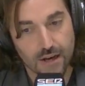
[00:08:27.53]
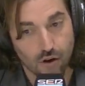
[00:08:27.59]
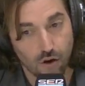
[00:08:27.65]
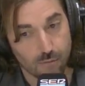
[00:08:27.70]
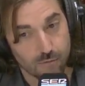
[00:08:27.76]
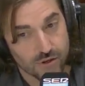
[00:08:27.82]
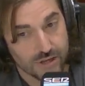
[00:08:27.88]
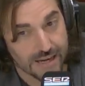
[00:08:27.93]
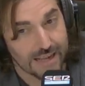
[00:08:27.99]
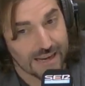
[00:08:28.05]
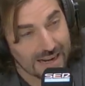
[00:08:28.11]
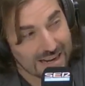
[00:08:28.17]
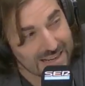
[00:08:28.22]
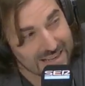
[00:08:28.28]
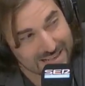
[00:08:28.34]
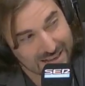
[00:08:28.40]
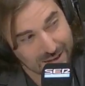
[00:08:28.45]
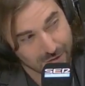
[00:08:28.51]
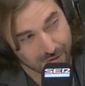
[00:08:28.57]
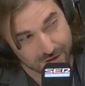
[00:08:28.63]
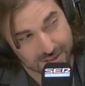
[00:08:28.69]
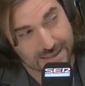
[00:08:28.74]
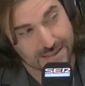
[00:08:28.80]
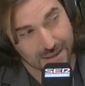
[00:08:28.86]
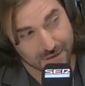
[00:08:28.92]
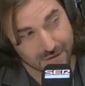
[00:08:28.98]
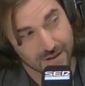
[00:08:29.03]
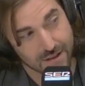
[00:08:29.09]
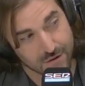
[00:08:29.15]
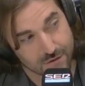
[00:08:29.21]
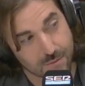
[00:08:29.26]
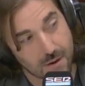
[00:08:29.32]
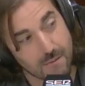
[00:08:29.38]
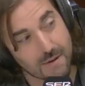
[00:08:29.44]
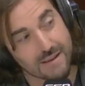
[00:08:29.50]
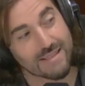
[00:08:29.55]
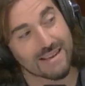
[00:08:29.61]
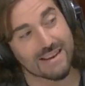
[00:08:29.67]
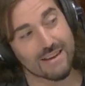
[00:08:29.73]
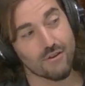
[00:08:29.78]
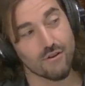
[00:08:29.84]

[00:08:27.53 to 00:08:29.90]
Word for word: ¿Cómo serían aquellas canciones que te decía el 2020?